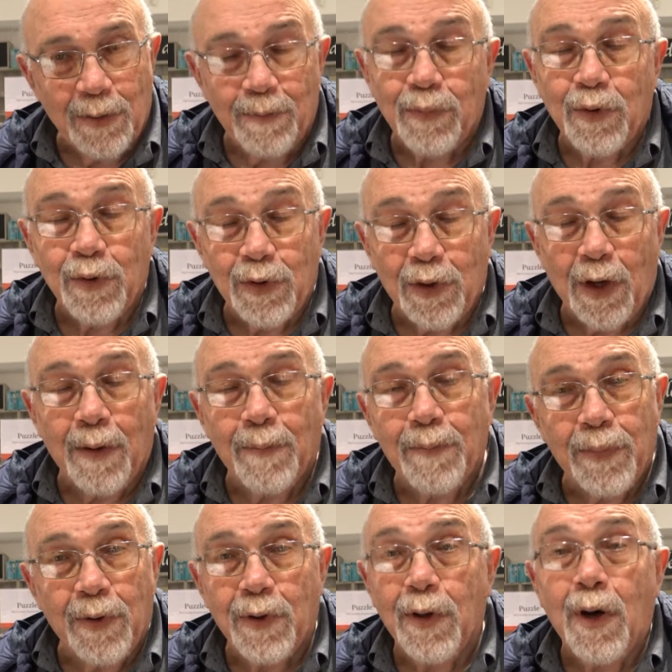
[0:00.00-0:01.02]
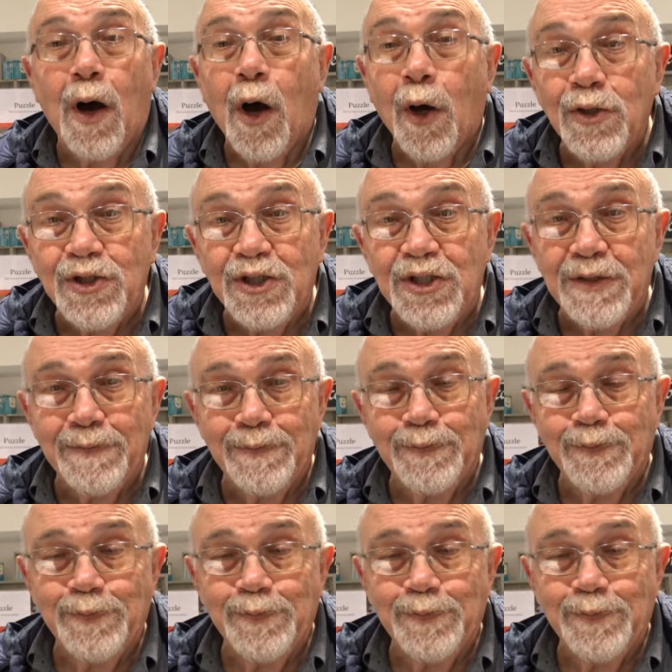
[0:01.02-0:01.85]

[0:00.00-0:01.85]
purtroppo oggi.